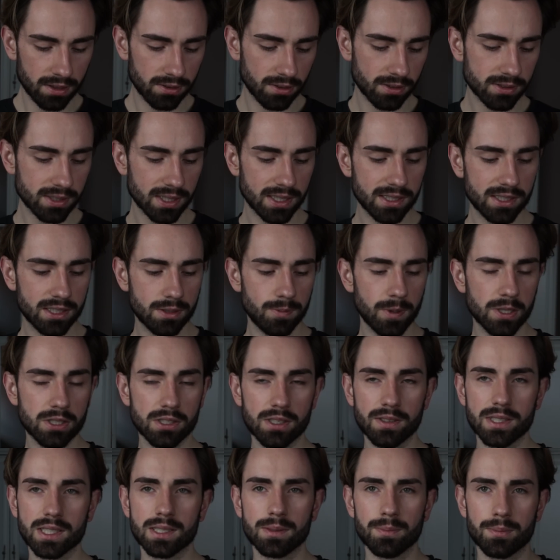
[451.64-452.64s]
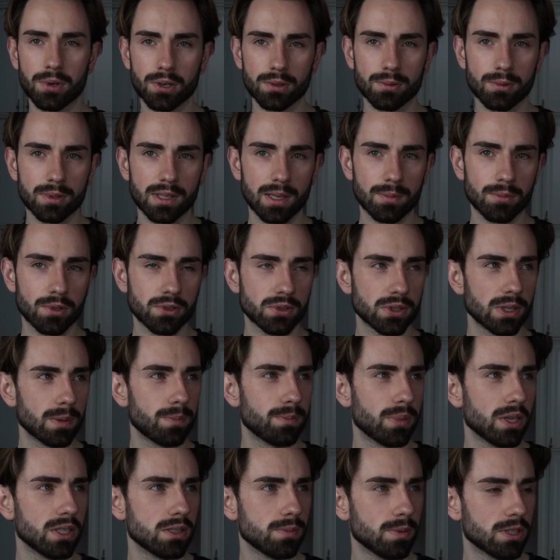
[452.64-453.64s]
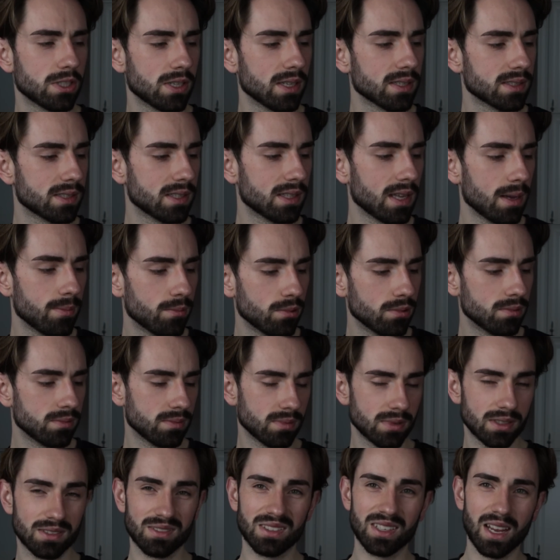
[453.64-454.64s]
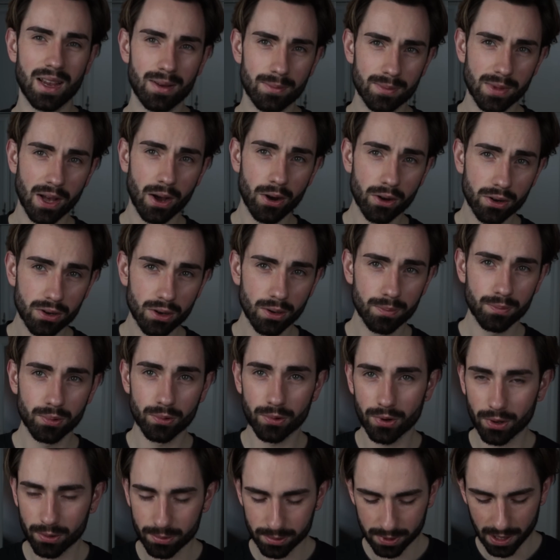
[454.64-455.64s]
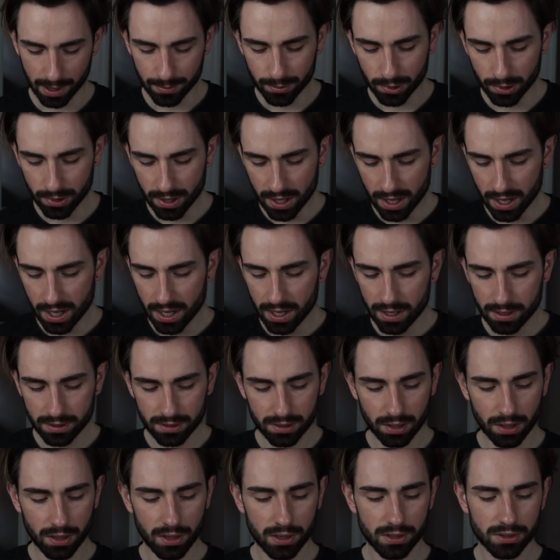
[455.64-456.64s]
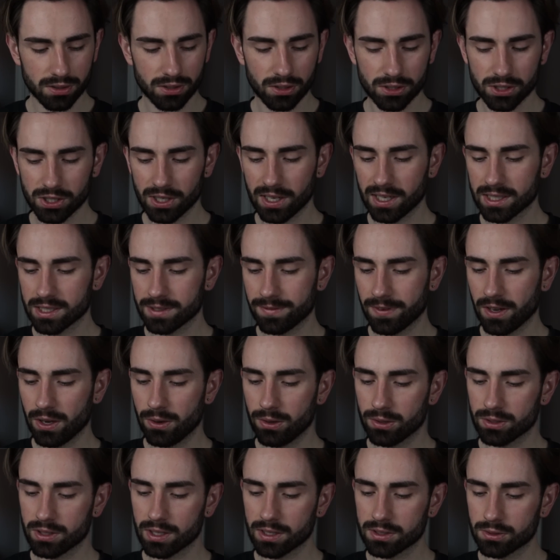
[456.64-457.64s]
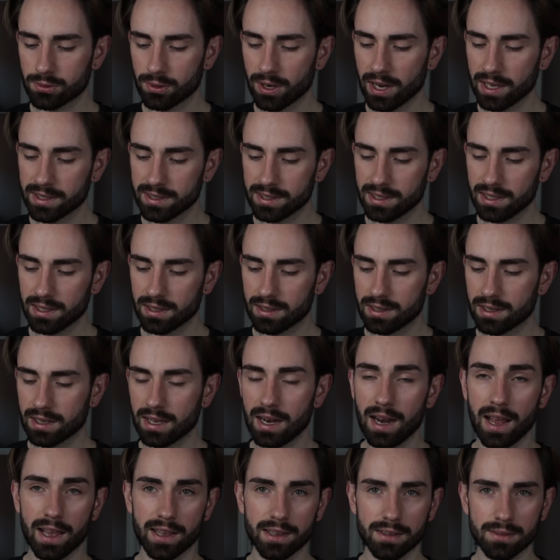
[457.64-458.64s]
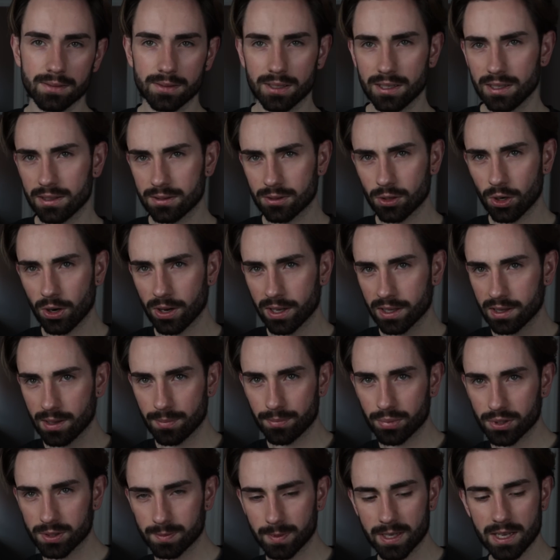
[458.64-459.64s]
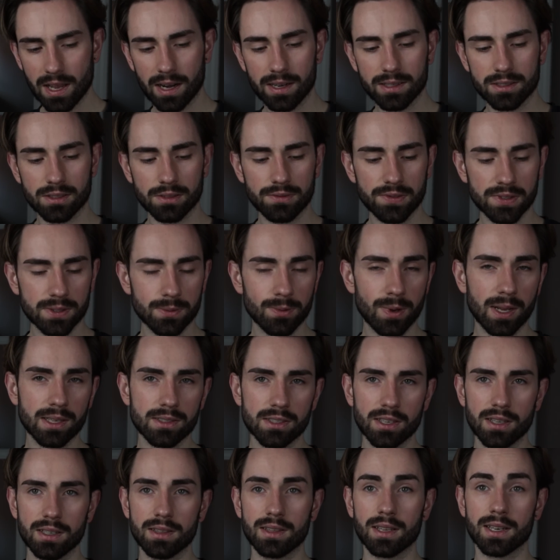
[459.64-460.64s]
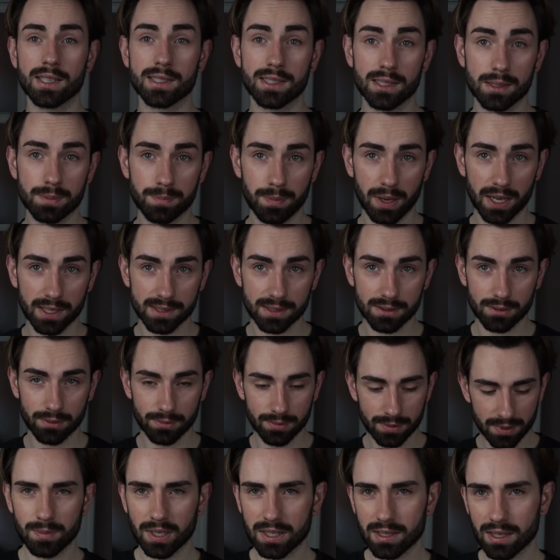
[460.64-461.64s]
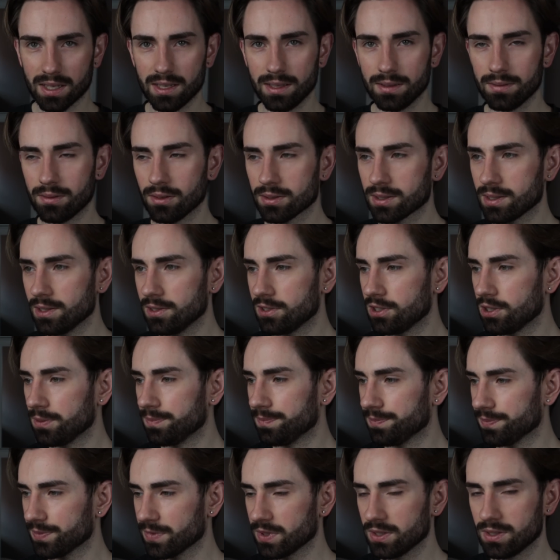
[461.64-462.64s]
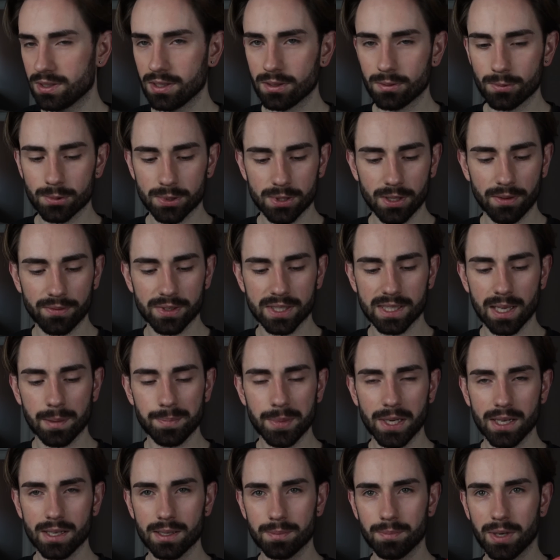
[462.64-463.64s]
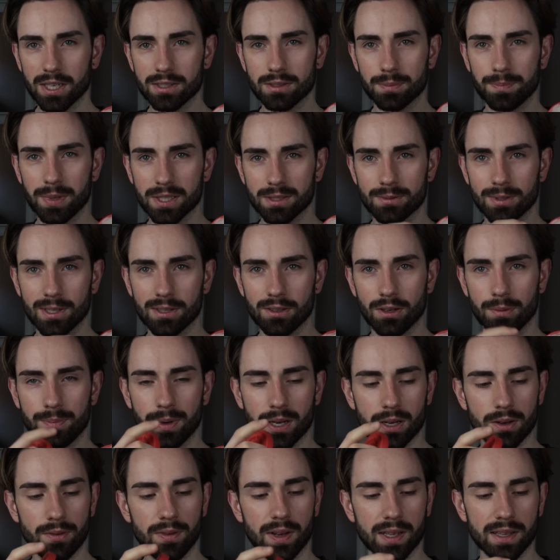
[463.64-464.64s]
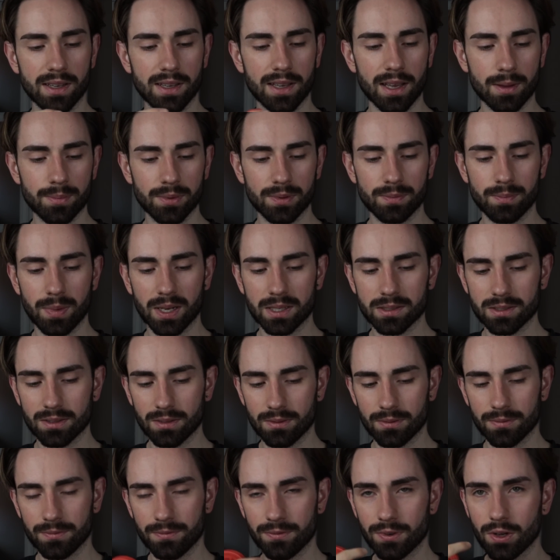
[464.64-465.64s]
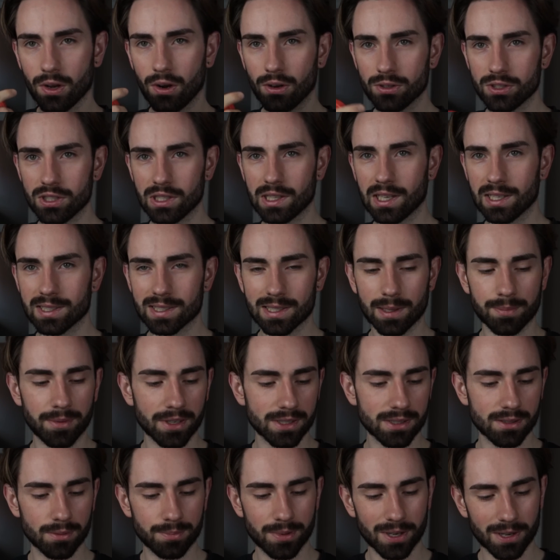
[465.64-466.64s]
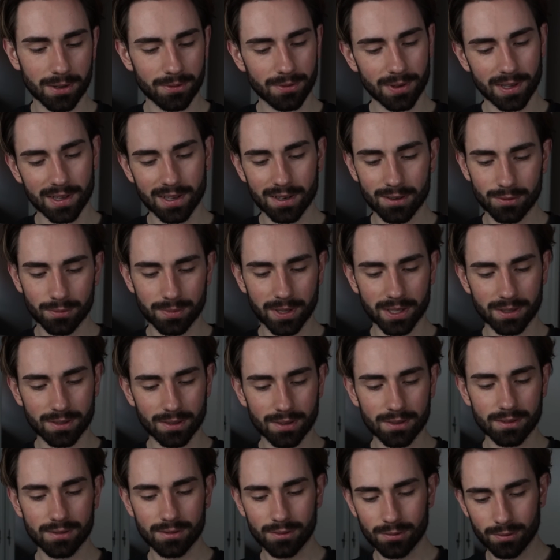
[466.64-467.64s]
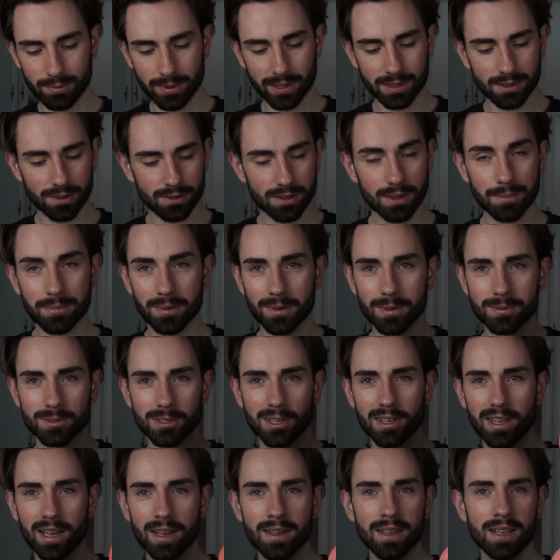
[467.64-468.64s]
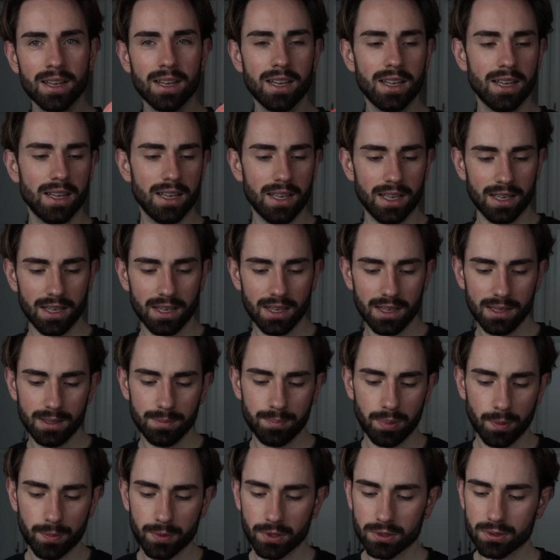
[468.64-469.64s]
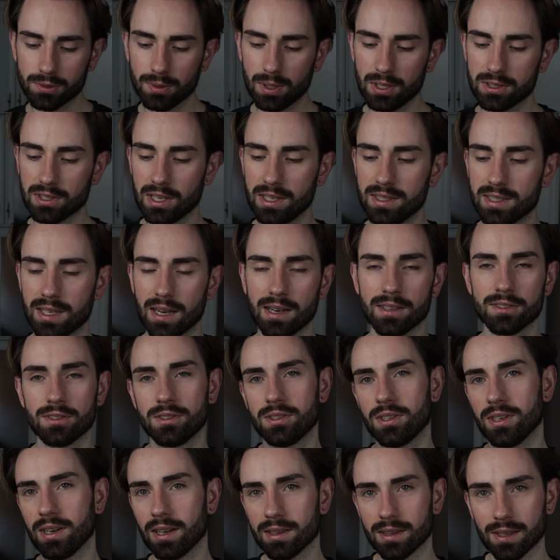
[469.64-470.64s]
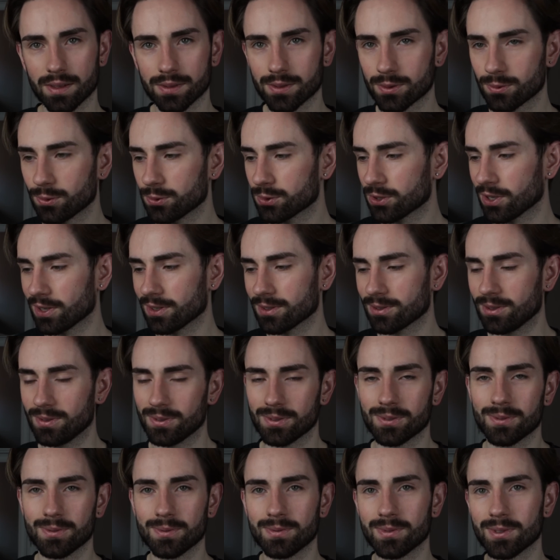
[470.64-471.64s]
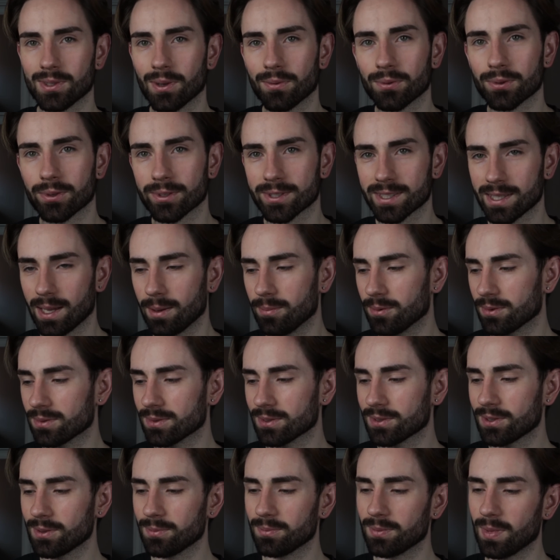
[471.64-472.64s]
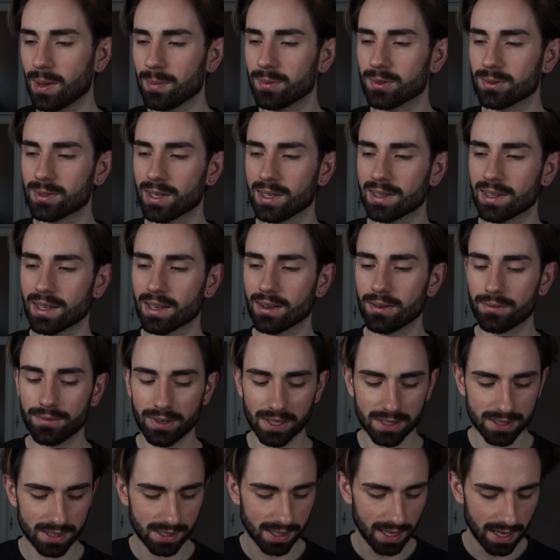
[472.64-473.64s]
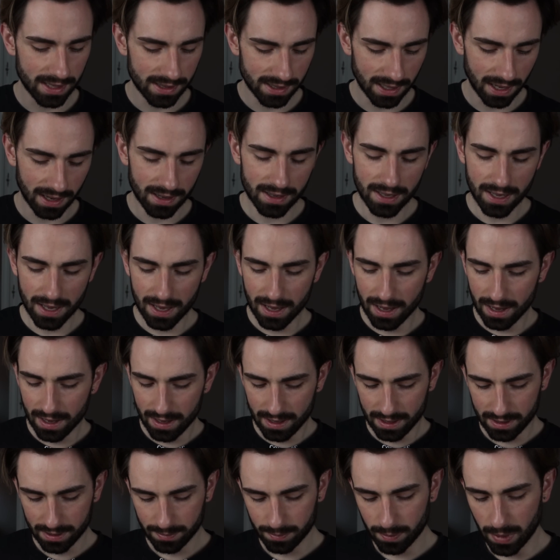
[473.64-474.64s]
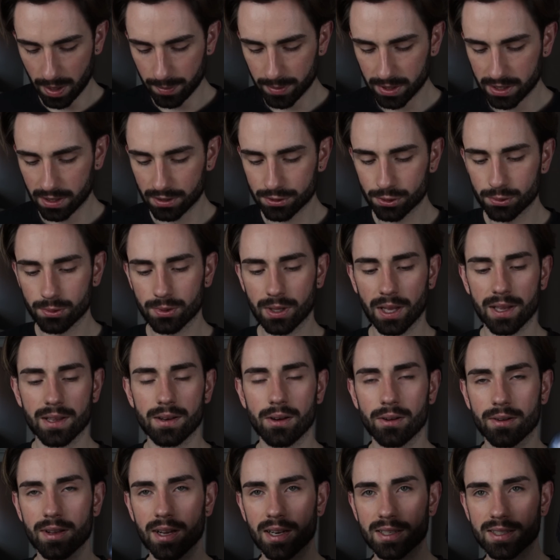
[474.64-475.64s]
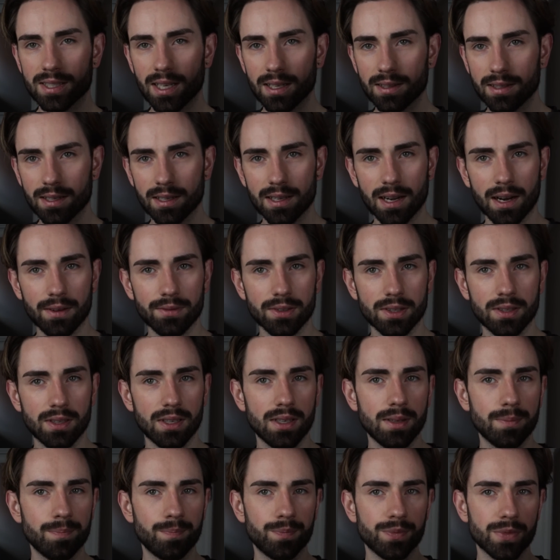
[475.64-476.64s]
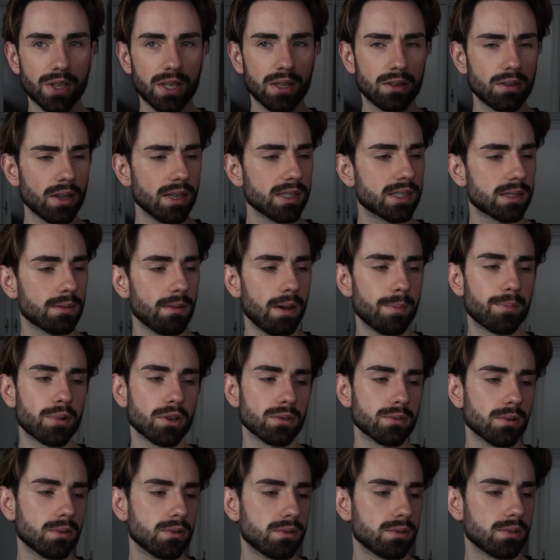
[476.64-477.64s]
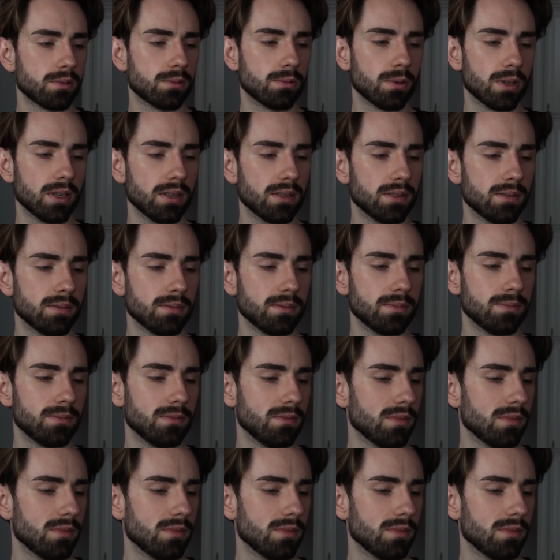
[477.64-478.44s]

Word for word: To, co jest śmieszne z tym produktem, to że 5 miesięcy temu, nie wiem, na oko, pół roku temu, to, to się nazywało texturizing clay i trochę tam podmieniali coś w składzie i teraz jest pastą. Ma taki dosyć cytrusowy zapach, bardzo pasuje do opakowania, jakby bardzo wychodzi ten zapach z opakowania, lubię to, lubię to, nie powiem, że nie. I po prostu jeżeli zależy Ci na teksturze, no to znowu to samo, no to mamy tutaj tego first handa, mamy też tutaj Lockhart's Anti-Gravity i to jest chyba produkt, który